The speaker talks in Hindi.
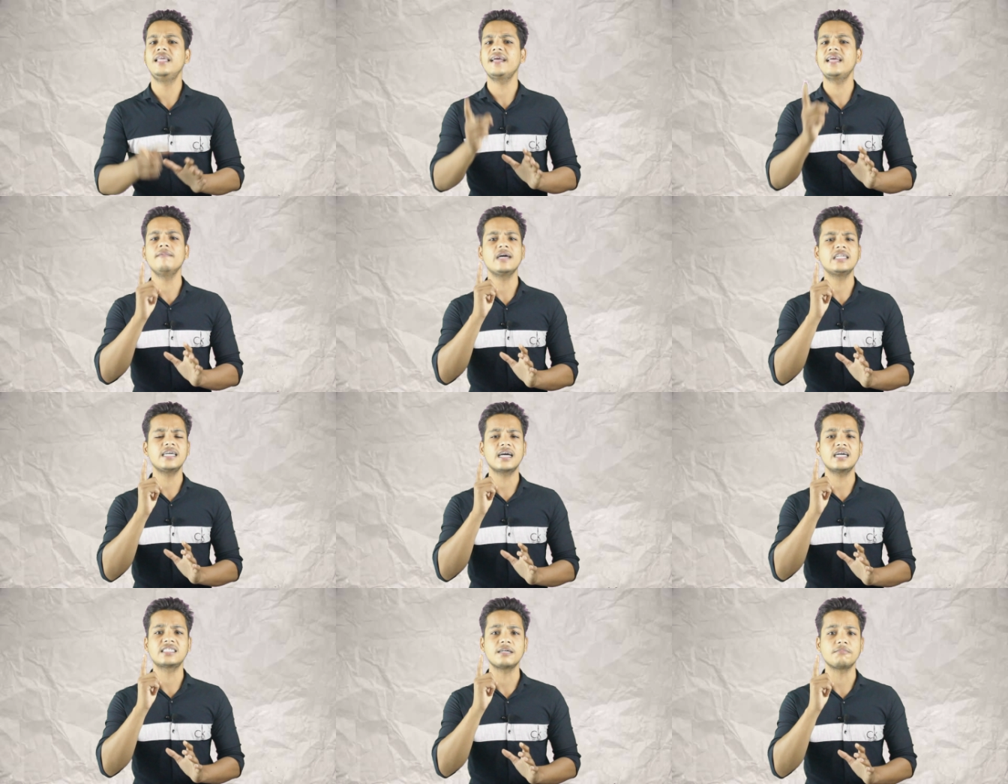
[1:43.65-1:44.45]
देखिए
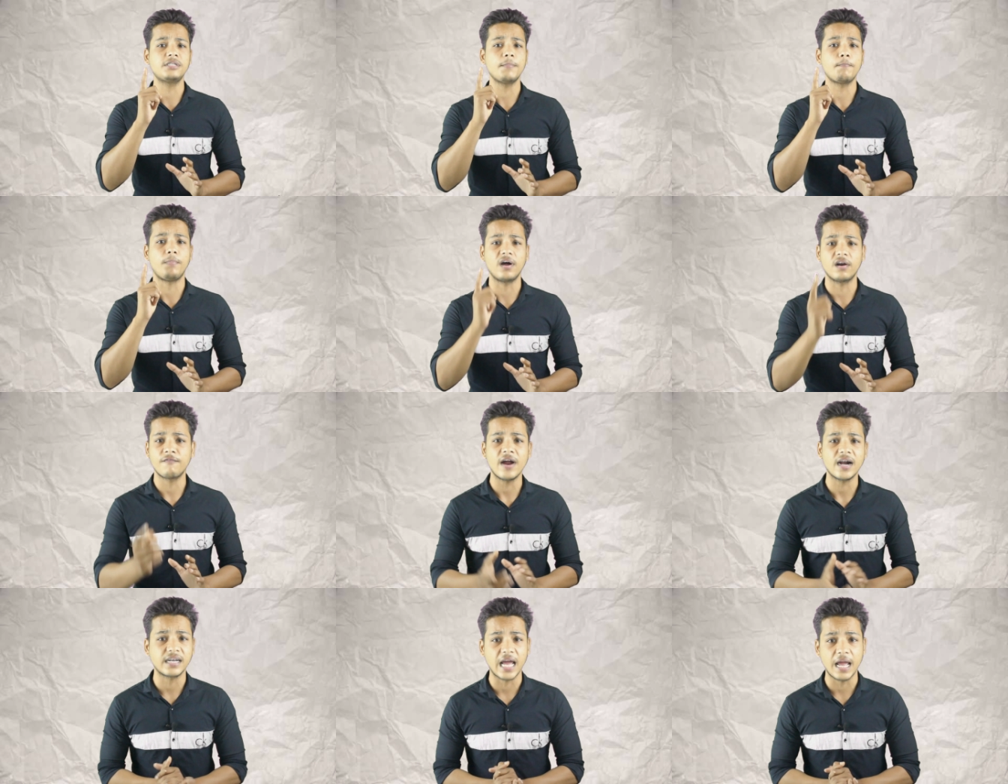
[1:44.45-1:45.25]
वैसे अगर सबसे
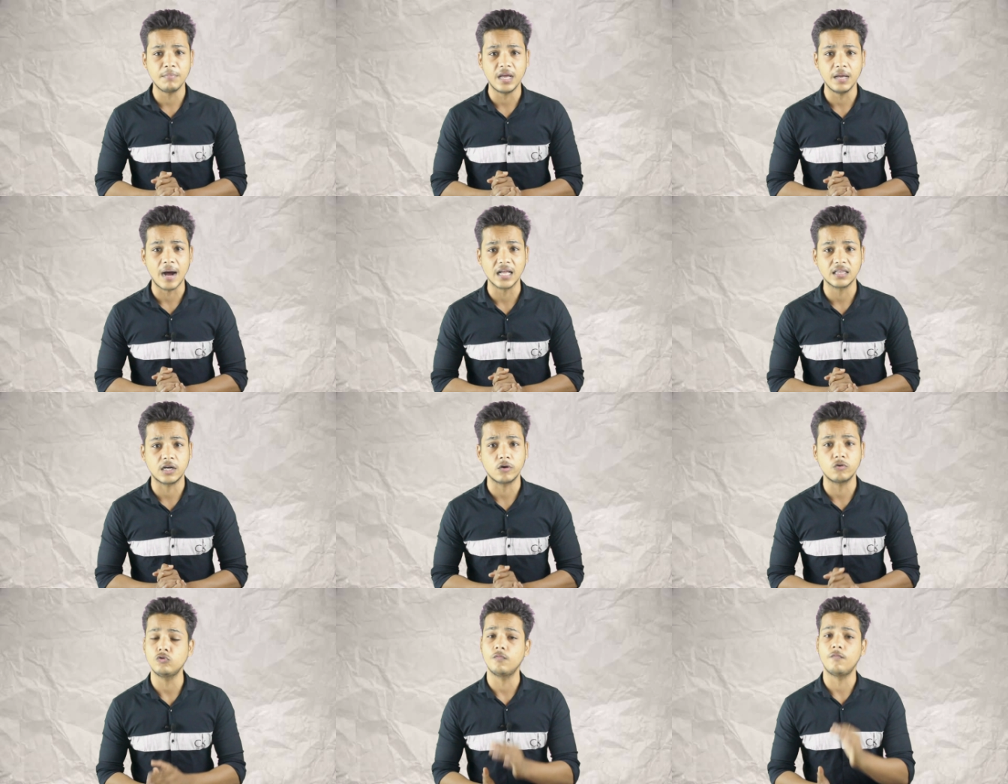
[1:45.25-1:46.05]
परफेक्ट टाइम की बात
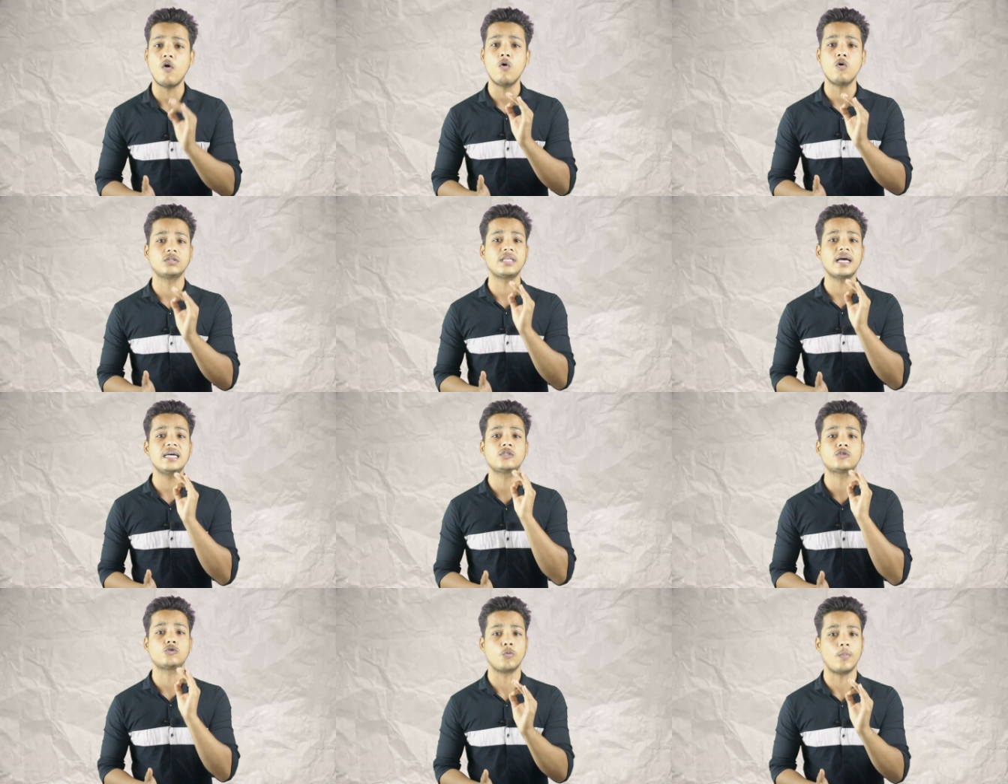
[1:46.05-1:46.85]
करूँ तो वो होता
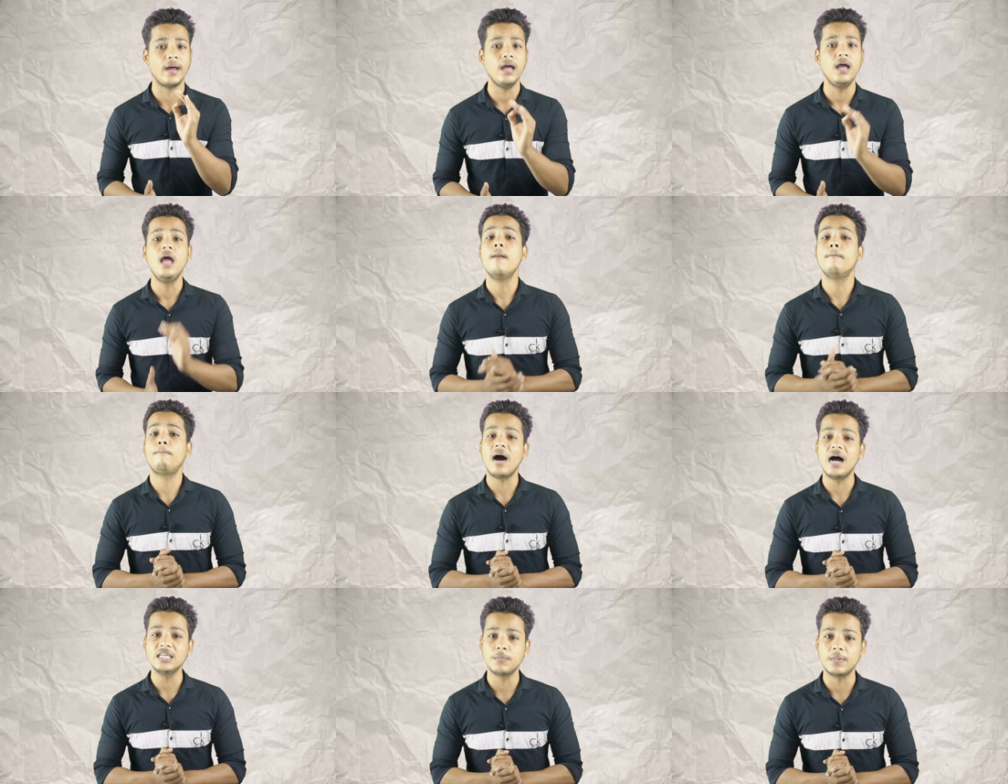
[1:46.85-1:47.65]
है सुबह पाँच